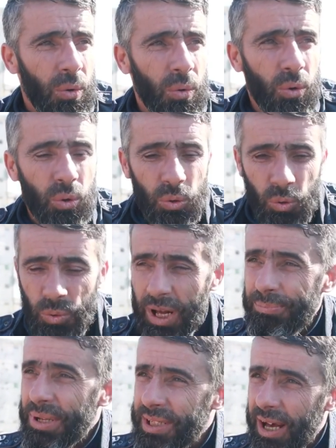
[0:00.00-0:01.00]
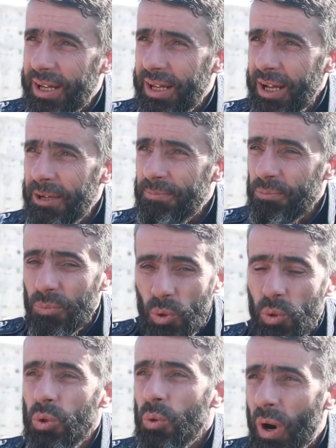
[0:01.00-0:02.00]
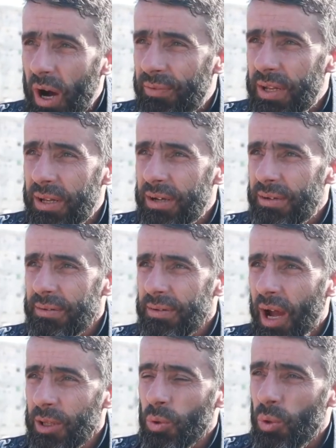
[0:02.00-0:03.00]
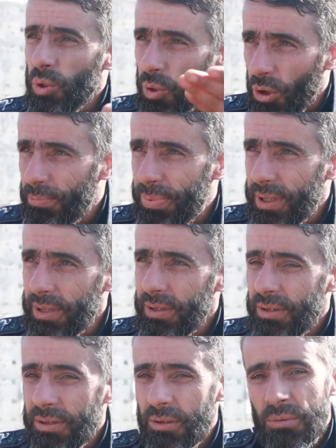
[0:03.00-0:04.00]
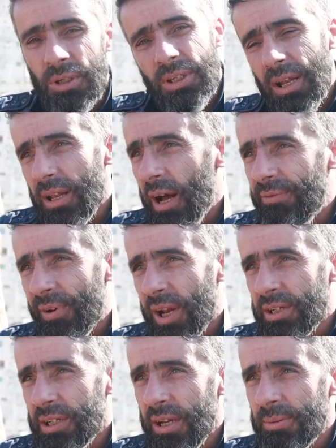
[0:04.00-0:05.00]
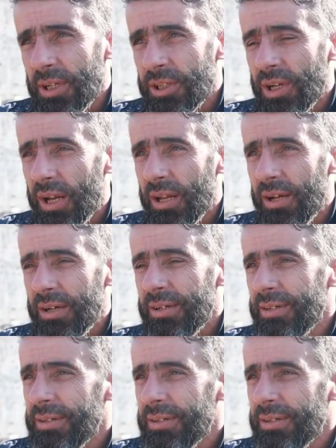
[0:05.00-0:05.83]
واولاد مصالح كله وقف هلا على دخول الاوروبي ونسال الله الفرج للجميع ان شاء الله